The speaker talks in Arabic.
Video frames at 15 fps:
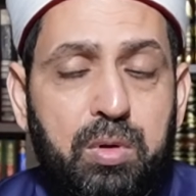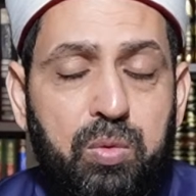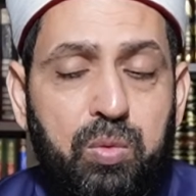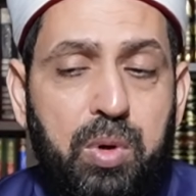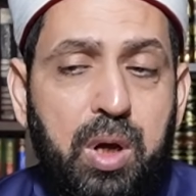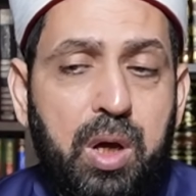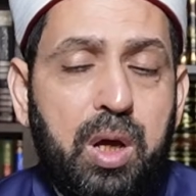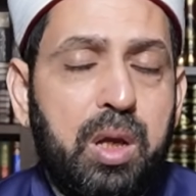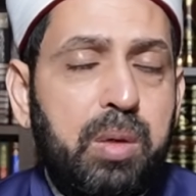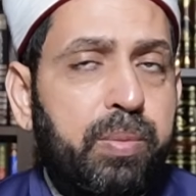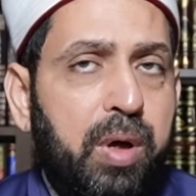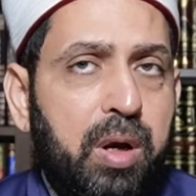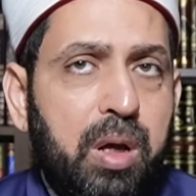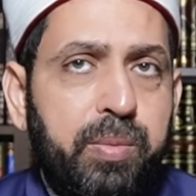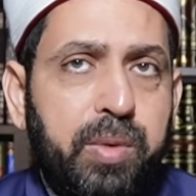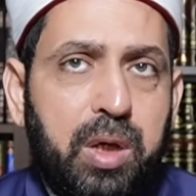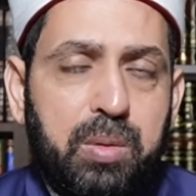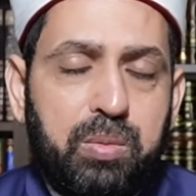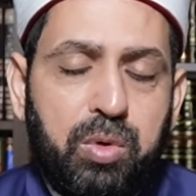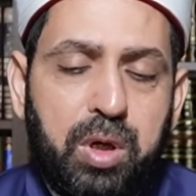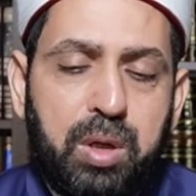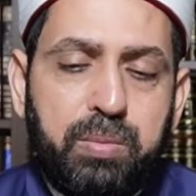والبرامج
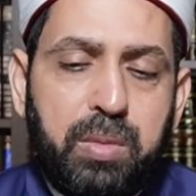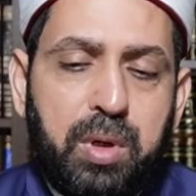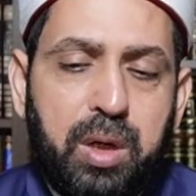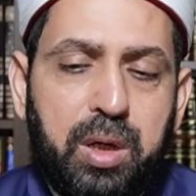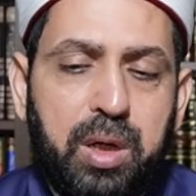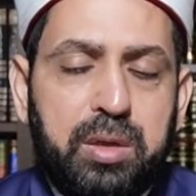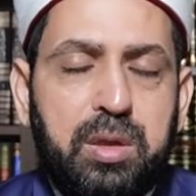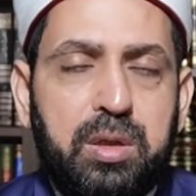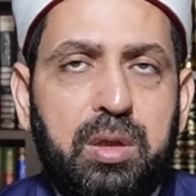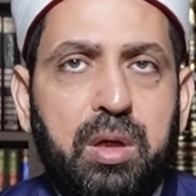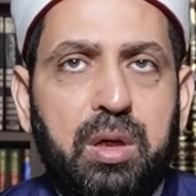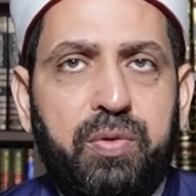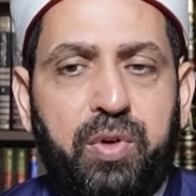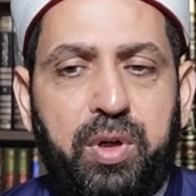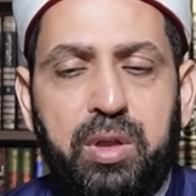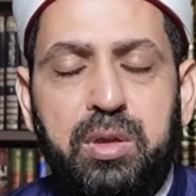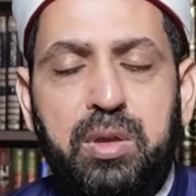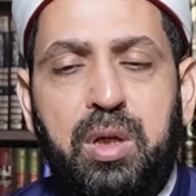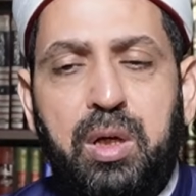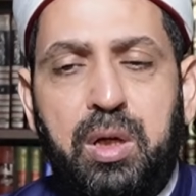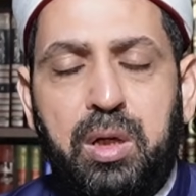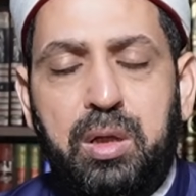المهمة التي تقف
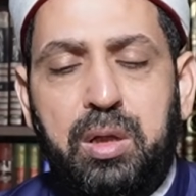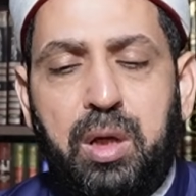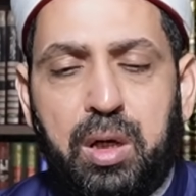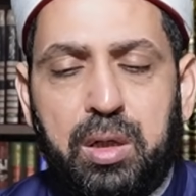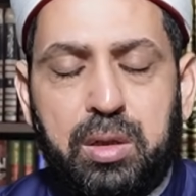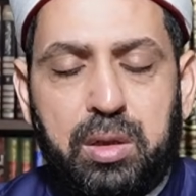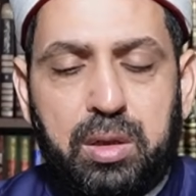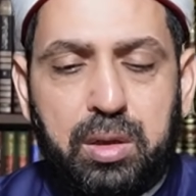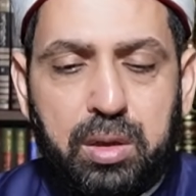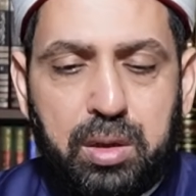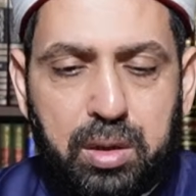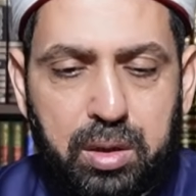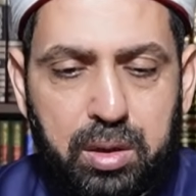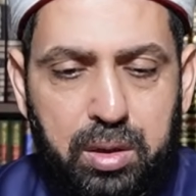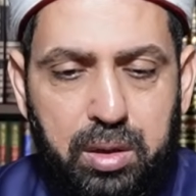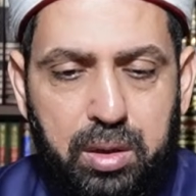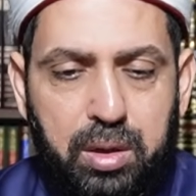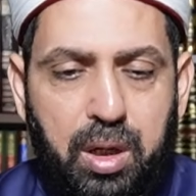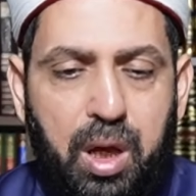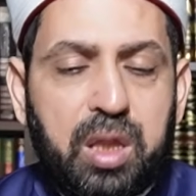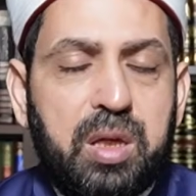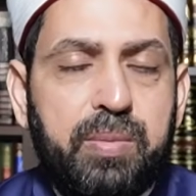عند يعني آه،
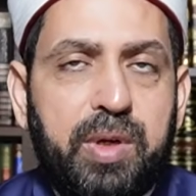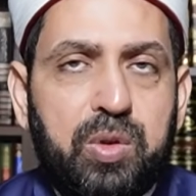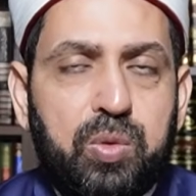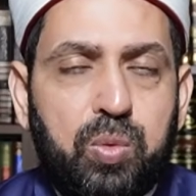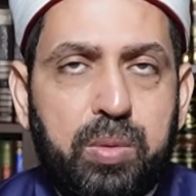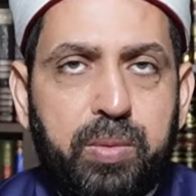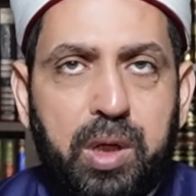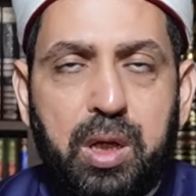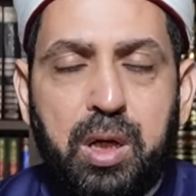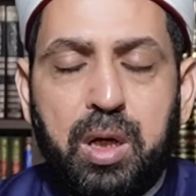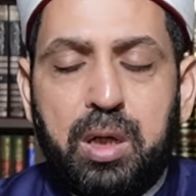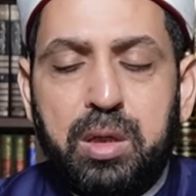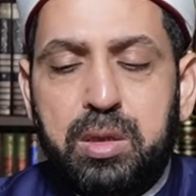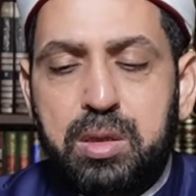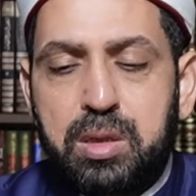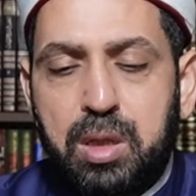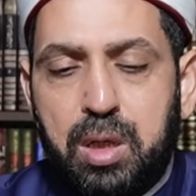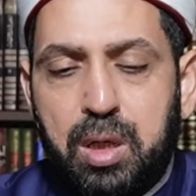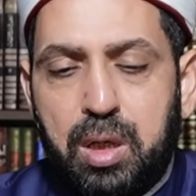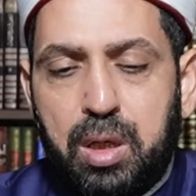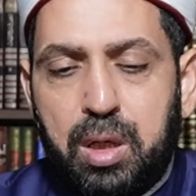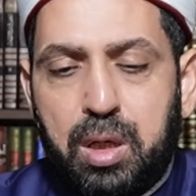عظمة وبلاغة
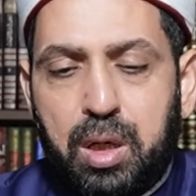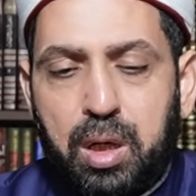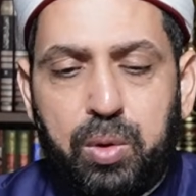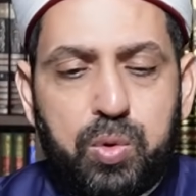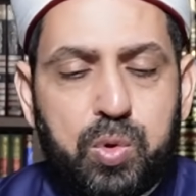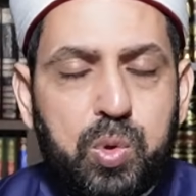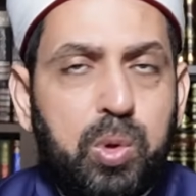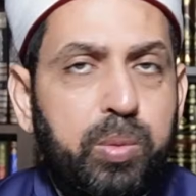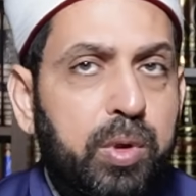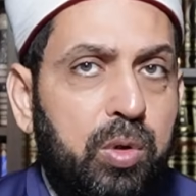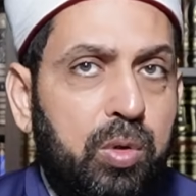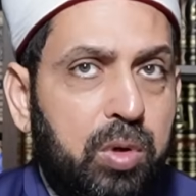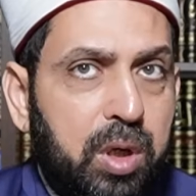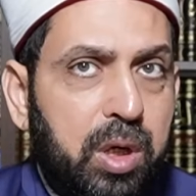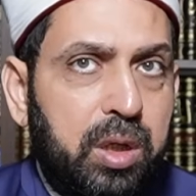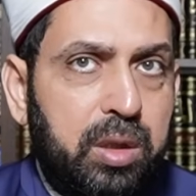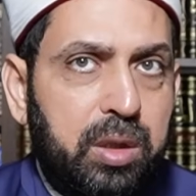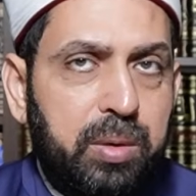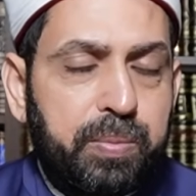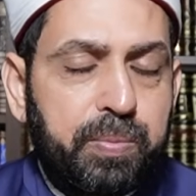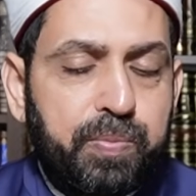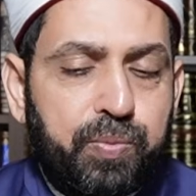الأسلوب القرآني
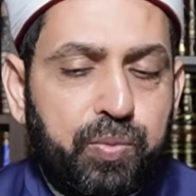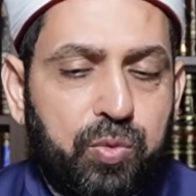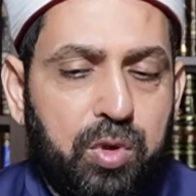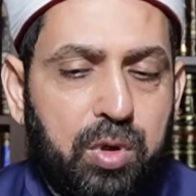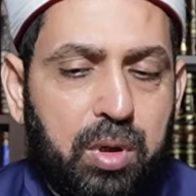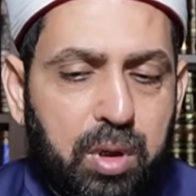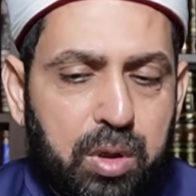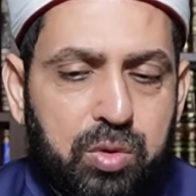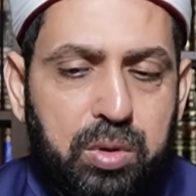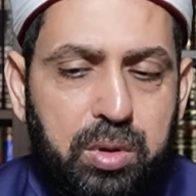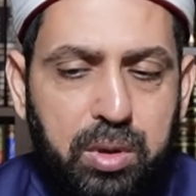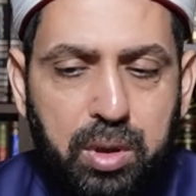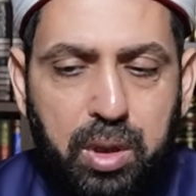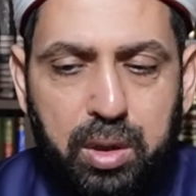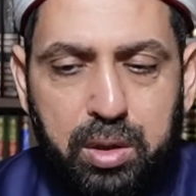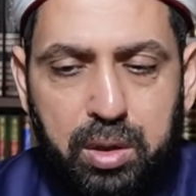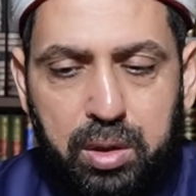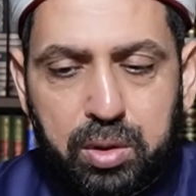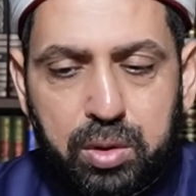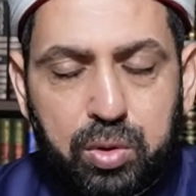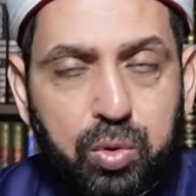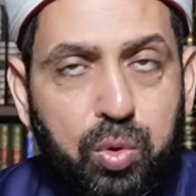الرجل
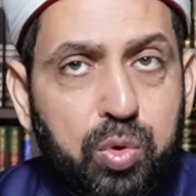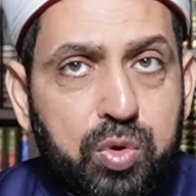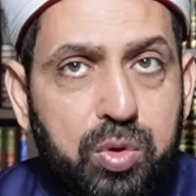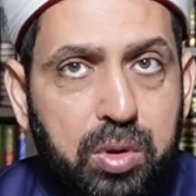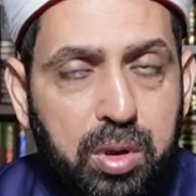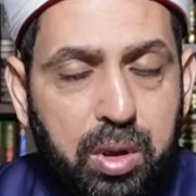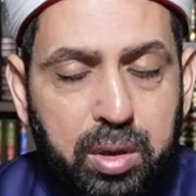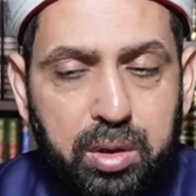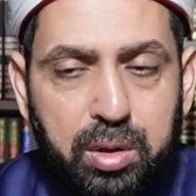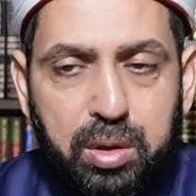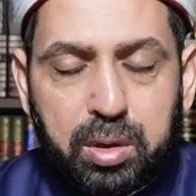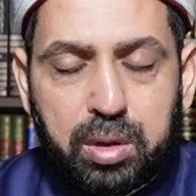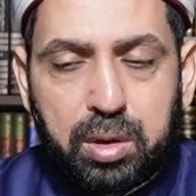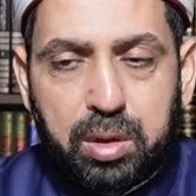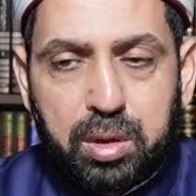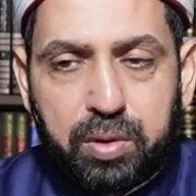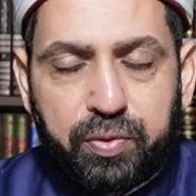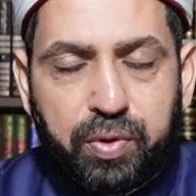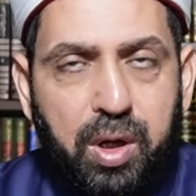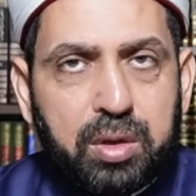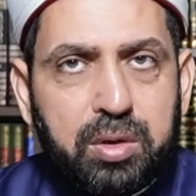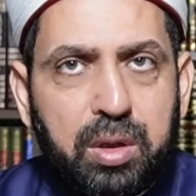يعني يعني آه،
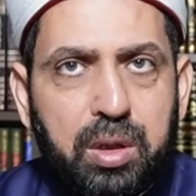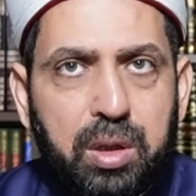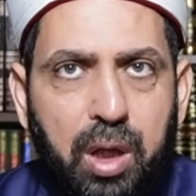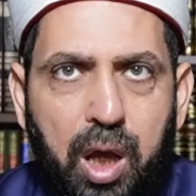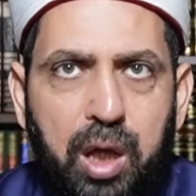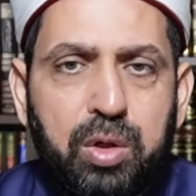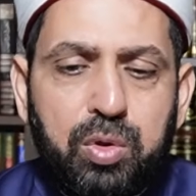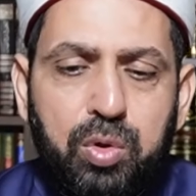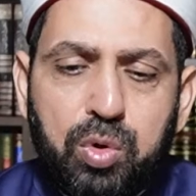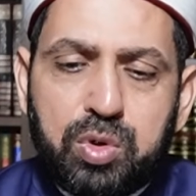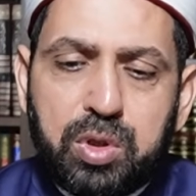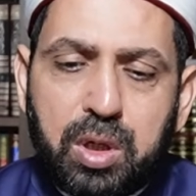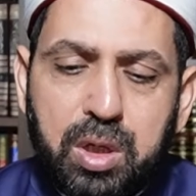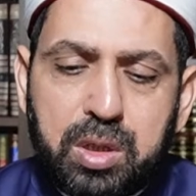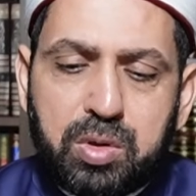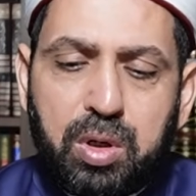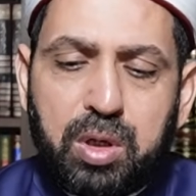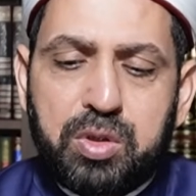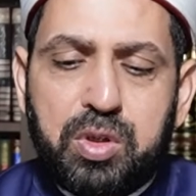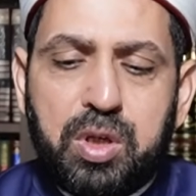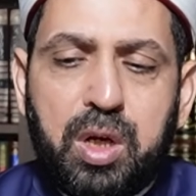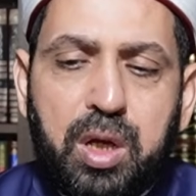فاضل حي يرزق نسأل الله
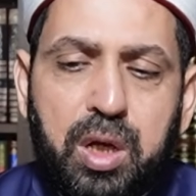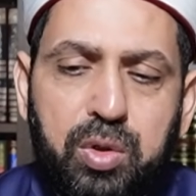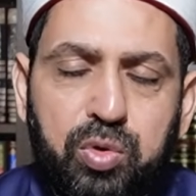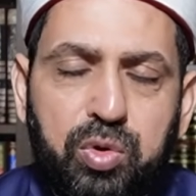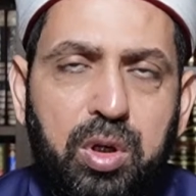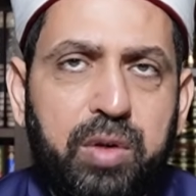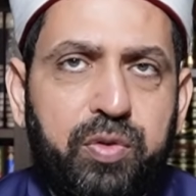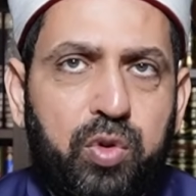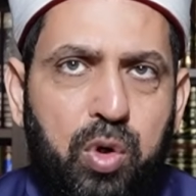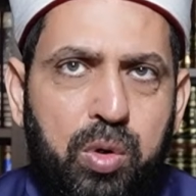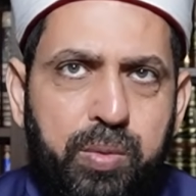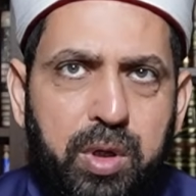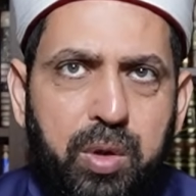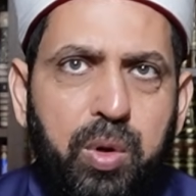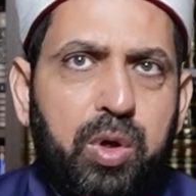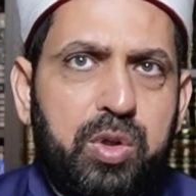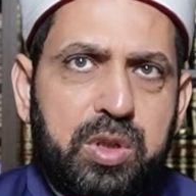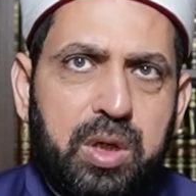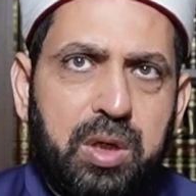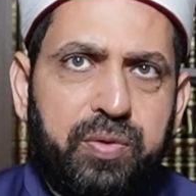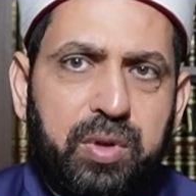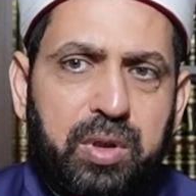عز وجل أن يطيل في عمره
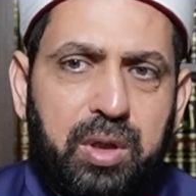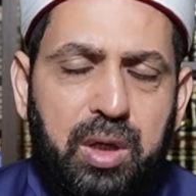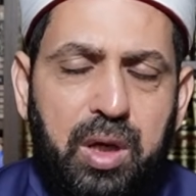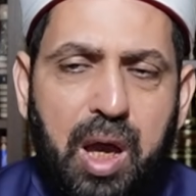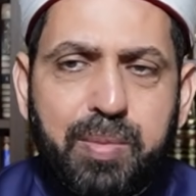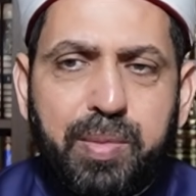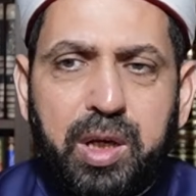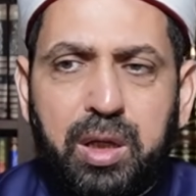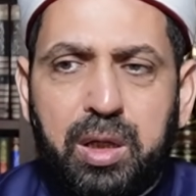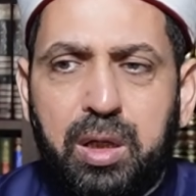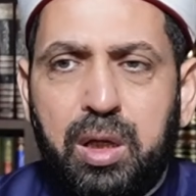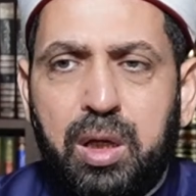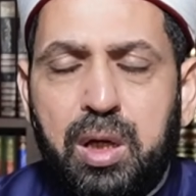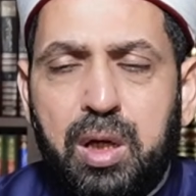ويحسن في عمله